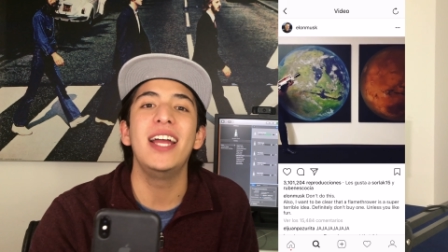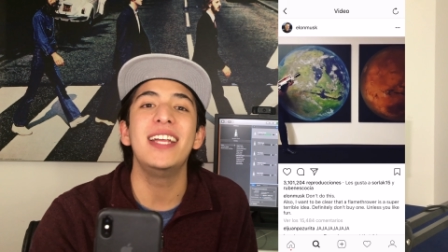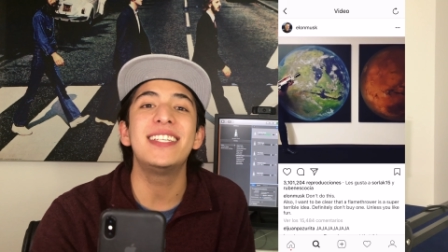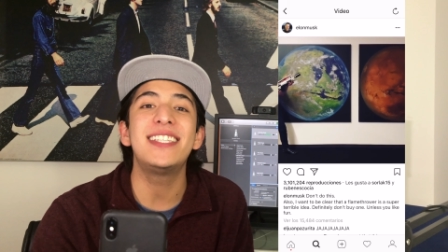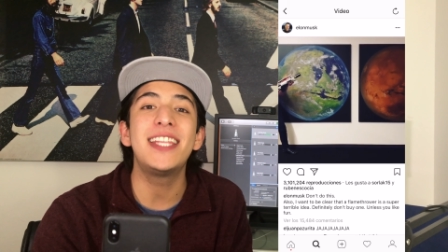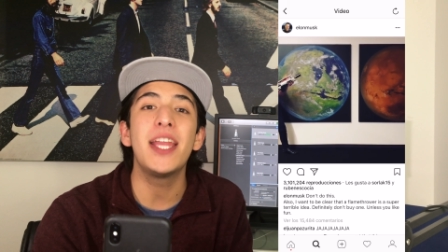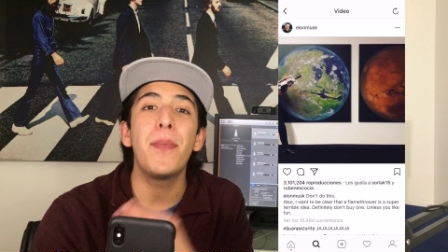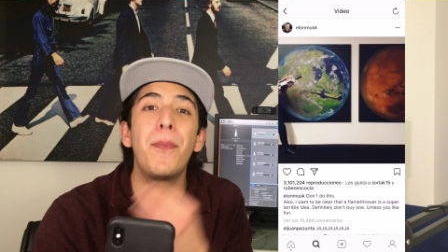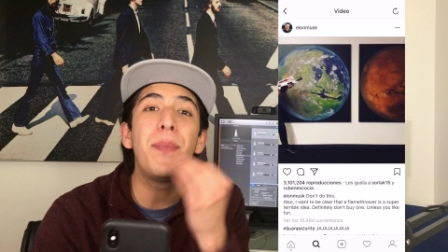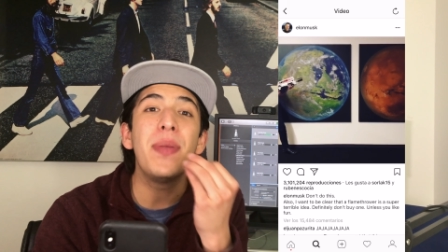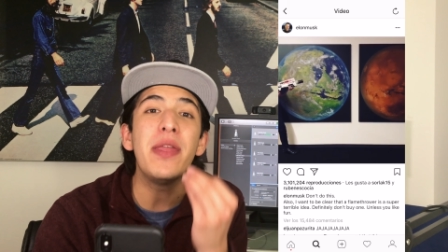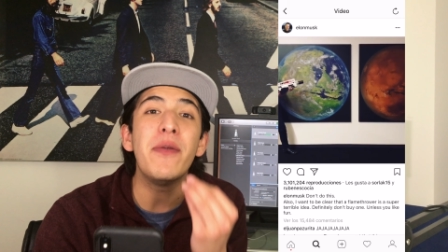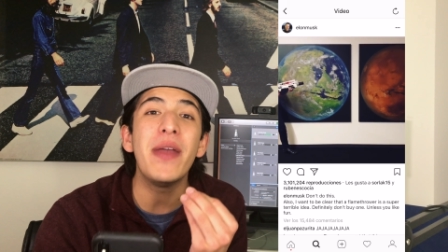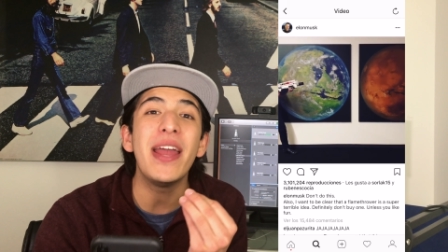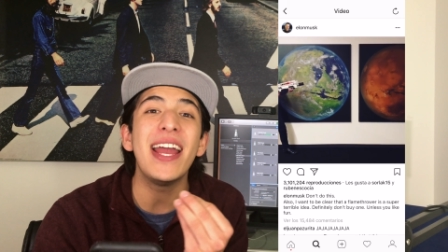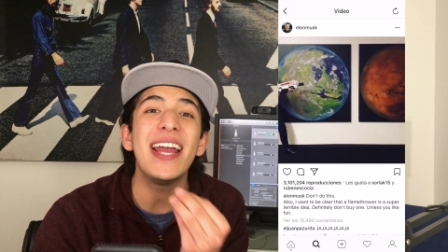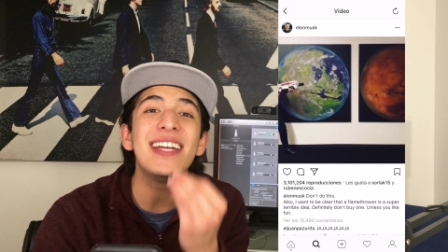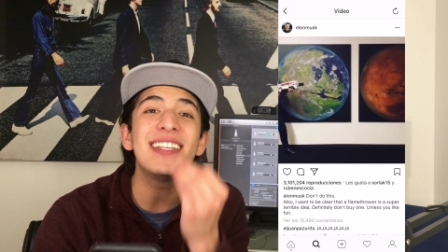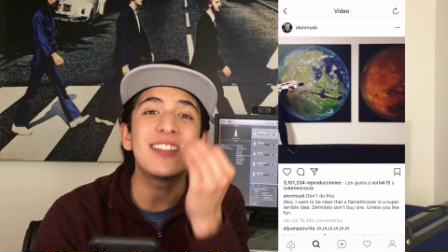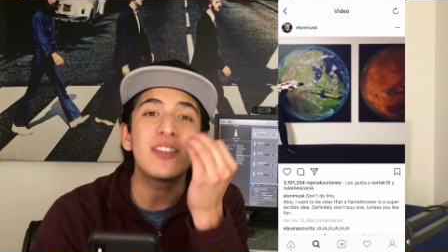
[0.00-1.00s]
Este
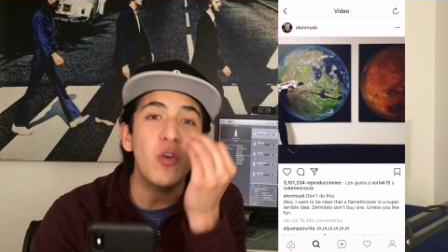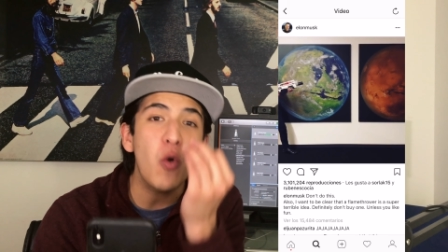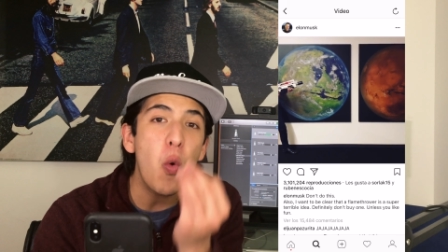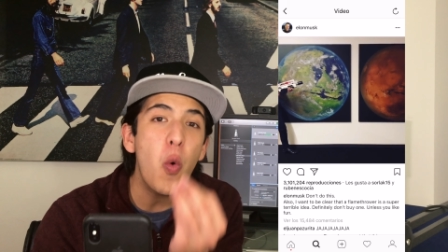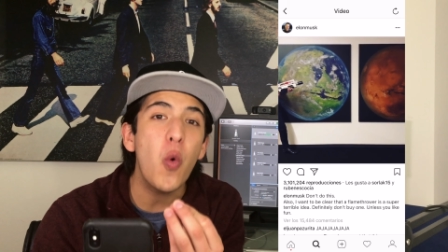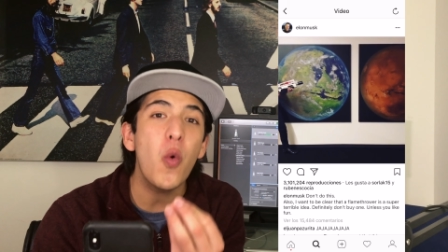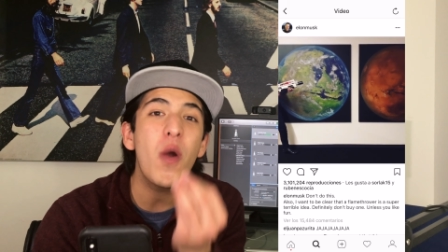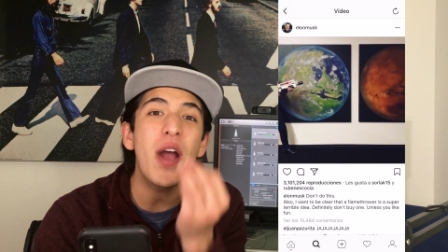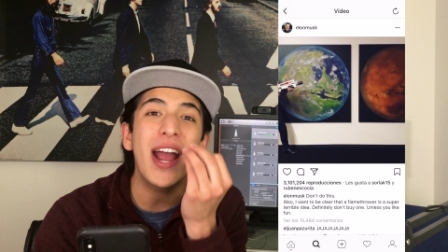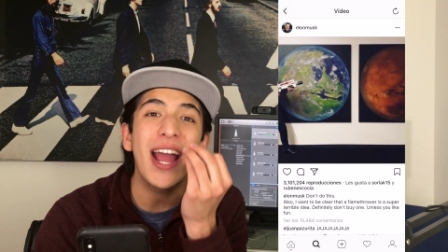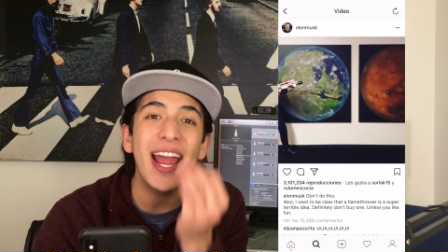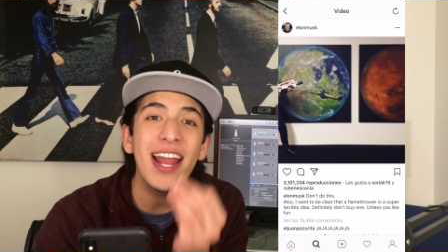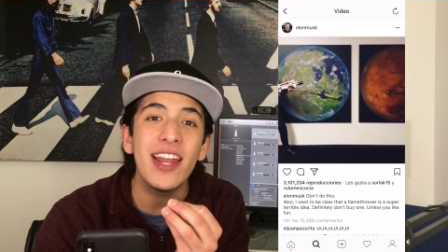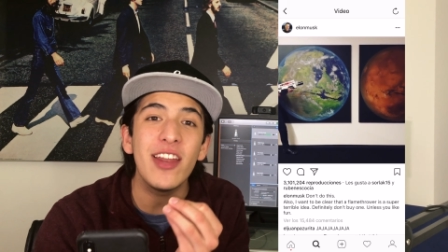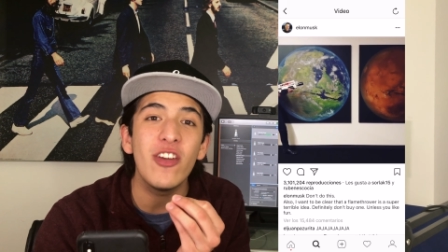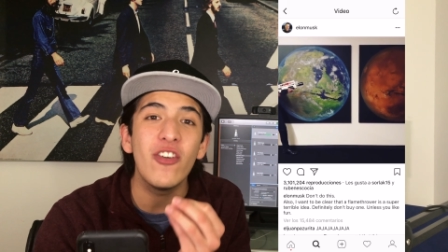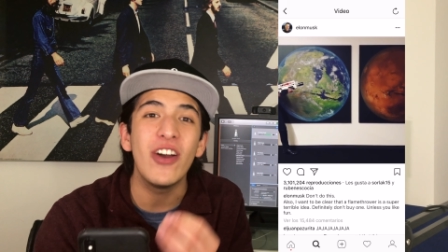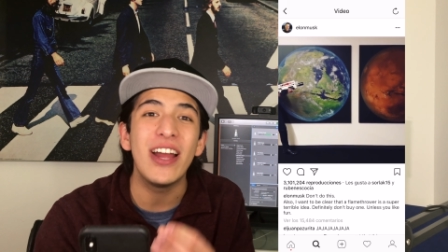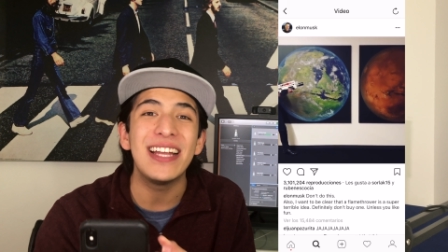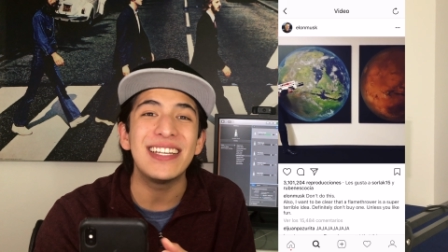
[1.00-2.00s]
pibe es un
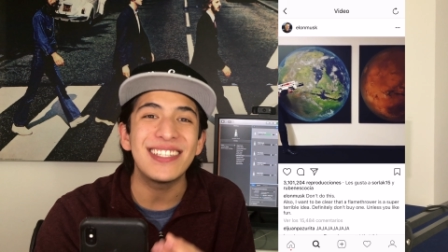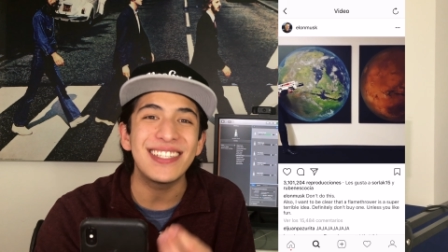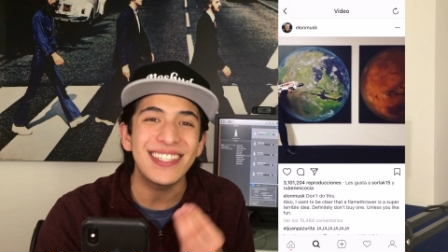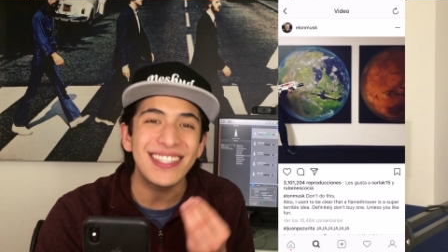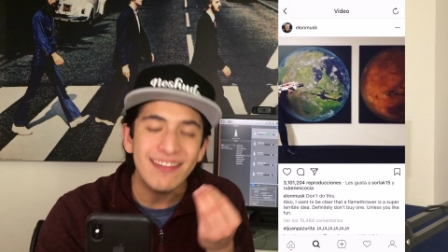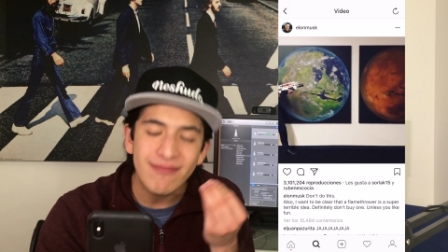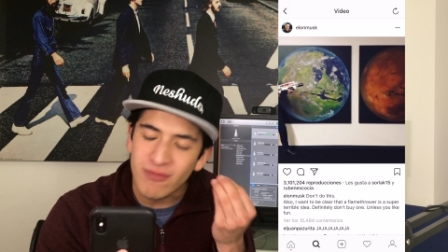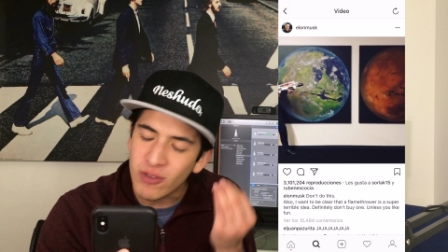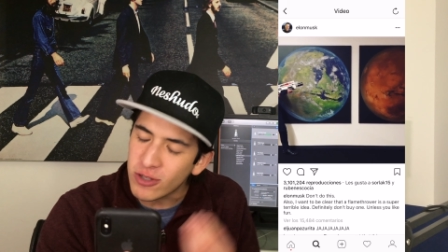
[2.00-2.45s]
genio. Es.